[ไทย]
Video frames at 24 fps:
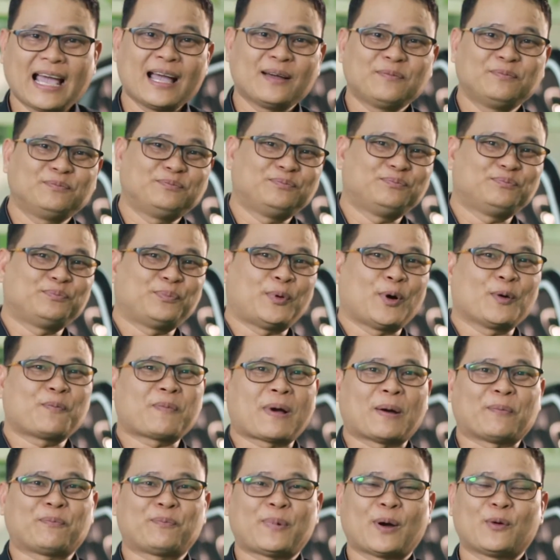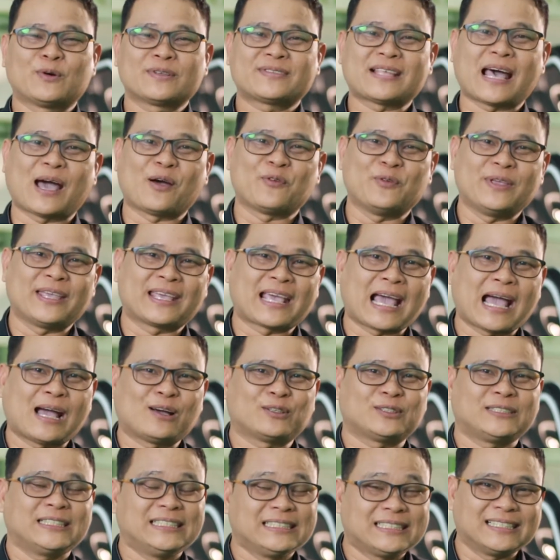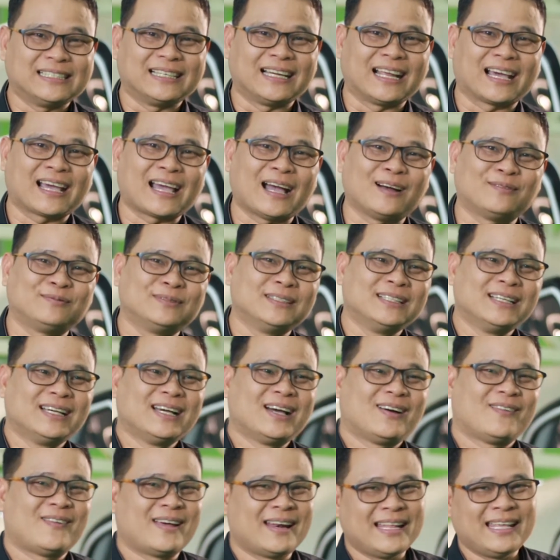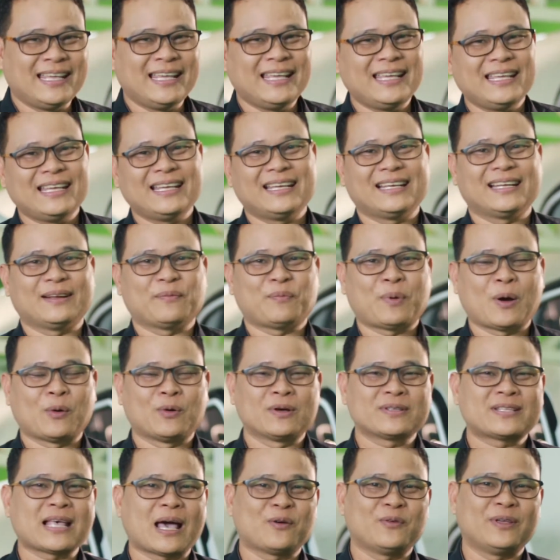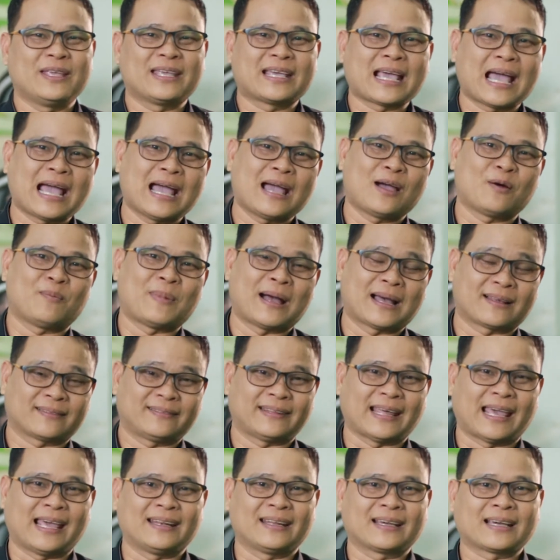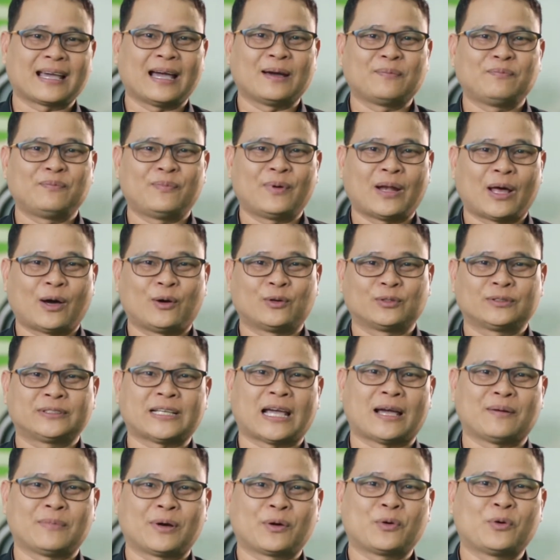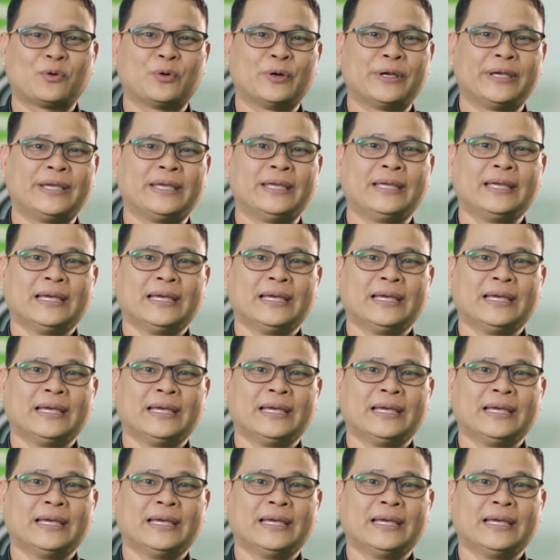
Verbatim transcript: ครับพบกับ Power Sound V9 เช่นเคยนะครับวันนี้ Power Sound V9 บางแสนนะครับเราจะมาคุย